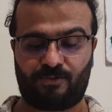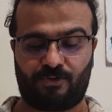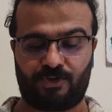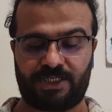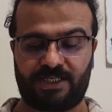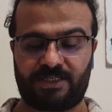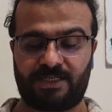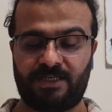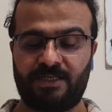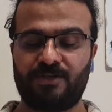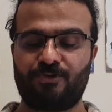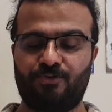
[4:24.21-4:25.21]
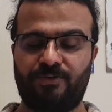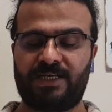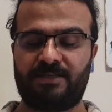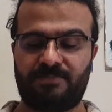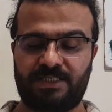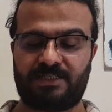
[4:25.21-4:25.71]
17.
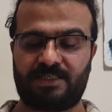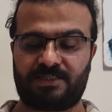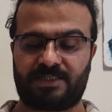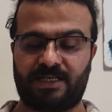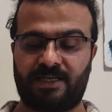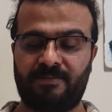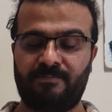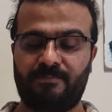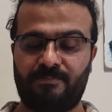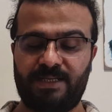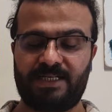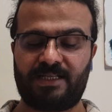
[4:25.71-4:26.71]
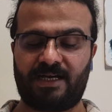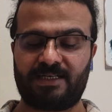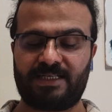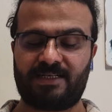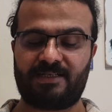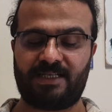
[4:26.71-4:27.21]
Güvenim yitikti. Bir daha
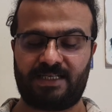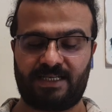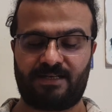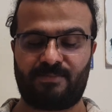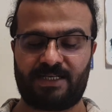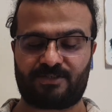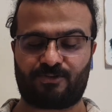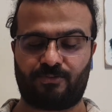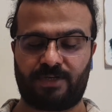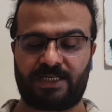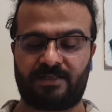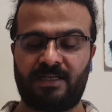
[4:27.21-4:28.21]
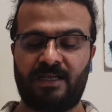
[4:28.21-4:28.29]
geri de gelmez güven.